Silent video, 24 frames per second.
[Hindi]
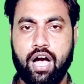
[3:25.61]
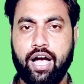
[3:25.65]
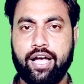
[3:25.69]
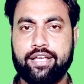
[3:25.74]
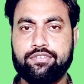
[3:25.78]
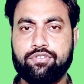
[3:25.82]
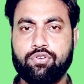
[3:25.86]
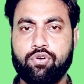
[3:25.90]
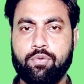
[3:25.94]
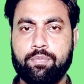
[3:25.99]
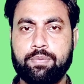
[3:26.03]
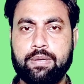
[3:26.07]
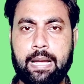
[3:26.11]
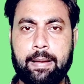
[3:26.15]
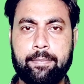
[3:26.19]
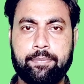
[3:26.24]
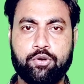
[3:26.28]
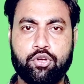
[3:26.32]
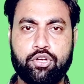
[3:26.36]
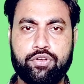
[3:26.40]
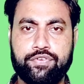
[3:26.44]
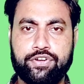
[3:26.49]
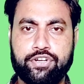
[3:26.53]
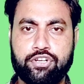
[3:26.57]
आई होप कि
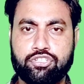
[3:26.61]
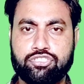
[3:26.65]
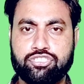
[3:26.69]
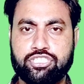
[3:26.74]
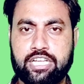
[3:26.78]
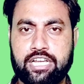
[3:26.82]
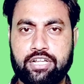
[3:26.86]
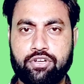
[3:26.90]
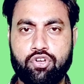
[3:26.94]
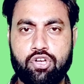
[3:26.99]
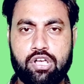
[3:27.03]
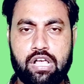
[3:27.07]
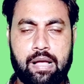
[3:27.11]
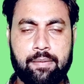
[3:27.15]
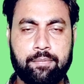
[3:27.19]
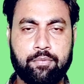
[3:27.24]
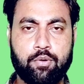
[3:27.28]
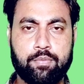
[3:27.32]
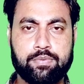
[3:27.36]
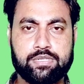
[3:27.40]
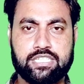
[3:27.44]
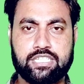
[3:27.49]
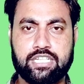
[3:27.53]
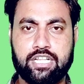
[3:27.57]
आपको ये वीडियो अच्छी लगेगी
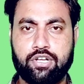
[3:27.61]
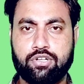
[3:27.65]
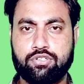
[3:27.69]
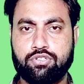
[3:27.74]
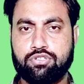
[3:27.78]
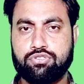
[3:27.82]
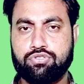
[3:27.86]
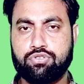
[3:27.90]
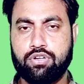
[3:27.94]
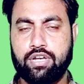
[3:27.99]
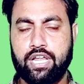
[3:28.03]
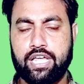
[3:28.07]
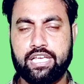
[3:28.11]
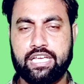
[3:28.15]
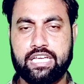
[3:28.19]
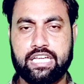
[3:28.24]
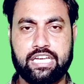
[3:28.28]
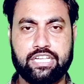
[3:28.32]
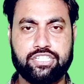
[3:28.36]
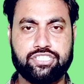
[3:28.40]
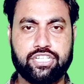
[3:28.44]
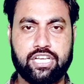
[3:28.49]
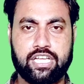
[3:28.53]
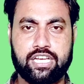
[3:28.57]
आपको पसंद आई तो इसको लाइक
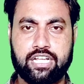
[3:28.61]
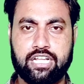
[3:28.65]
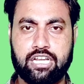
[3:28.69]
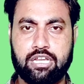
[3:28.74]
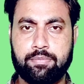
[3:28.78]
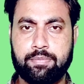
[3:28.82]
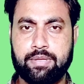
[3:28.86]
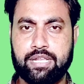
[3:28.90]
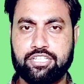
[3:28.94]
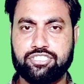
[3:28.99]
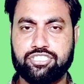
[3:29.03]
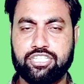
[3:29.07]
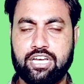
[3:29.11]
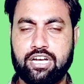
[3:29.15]
करें शेयर करें मेरे